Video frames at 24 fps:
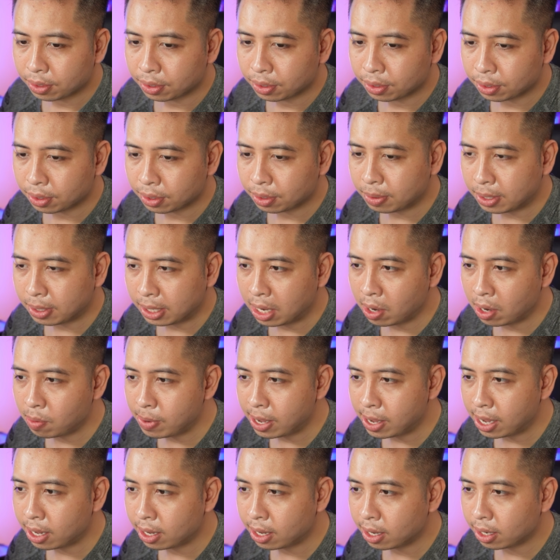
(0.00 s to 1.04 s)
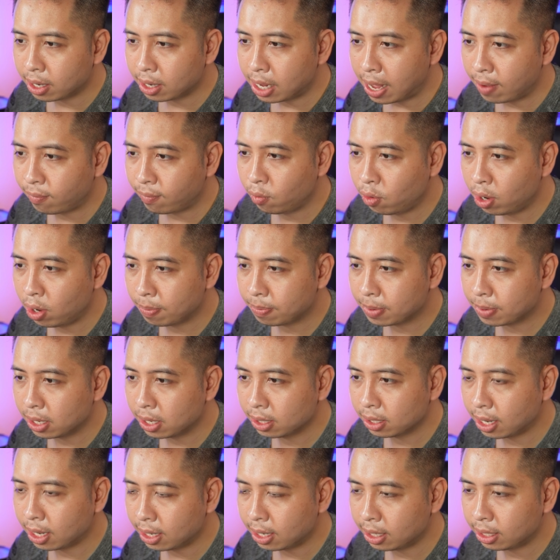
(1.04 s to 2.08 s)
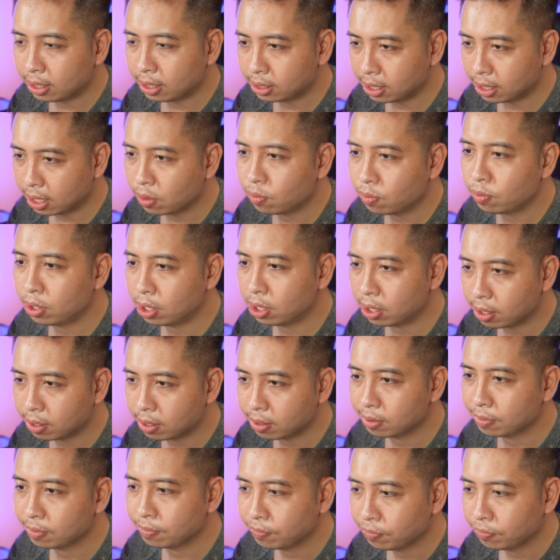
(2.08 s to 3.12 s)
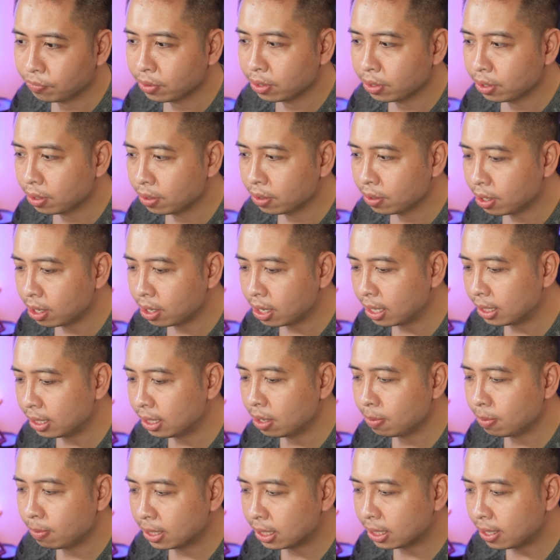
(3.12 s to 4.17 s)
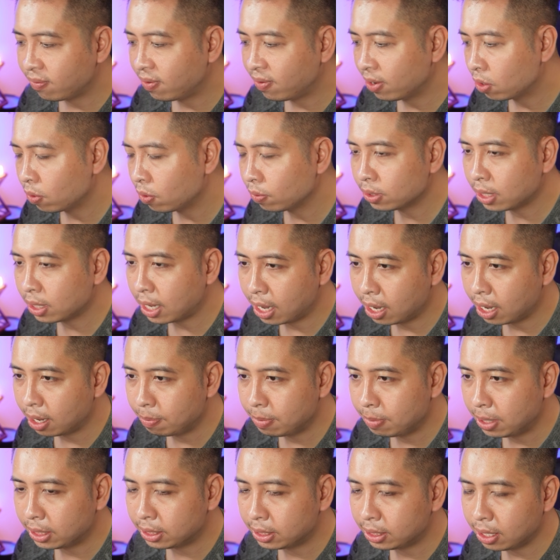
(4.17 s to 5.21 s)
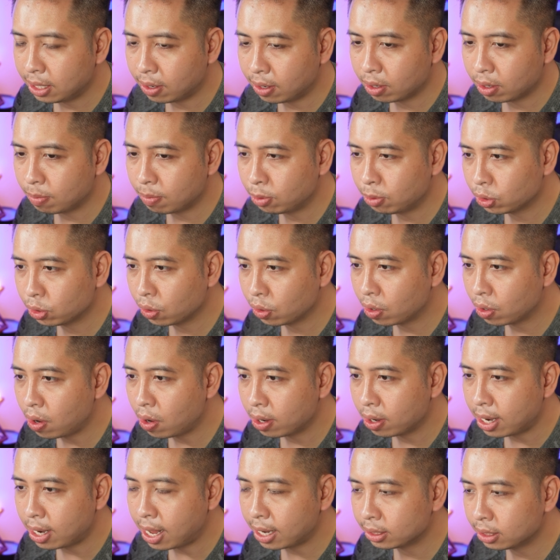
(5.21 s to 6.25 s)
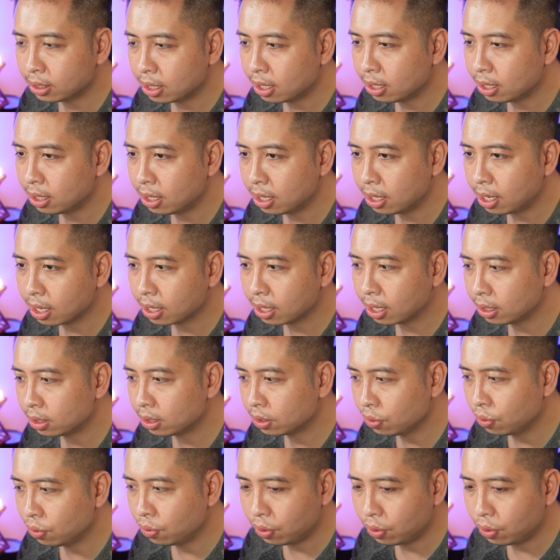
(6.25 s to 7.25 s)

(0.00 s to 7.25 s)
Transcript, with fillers: nhưng mà nếu mà ai phù hợp cứng thế thì chơi cũng được và nếu mà tập phân khúc rẻ hơn 10 triệu có một số con đáng chơi như là Kitsun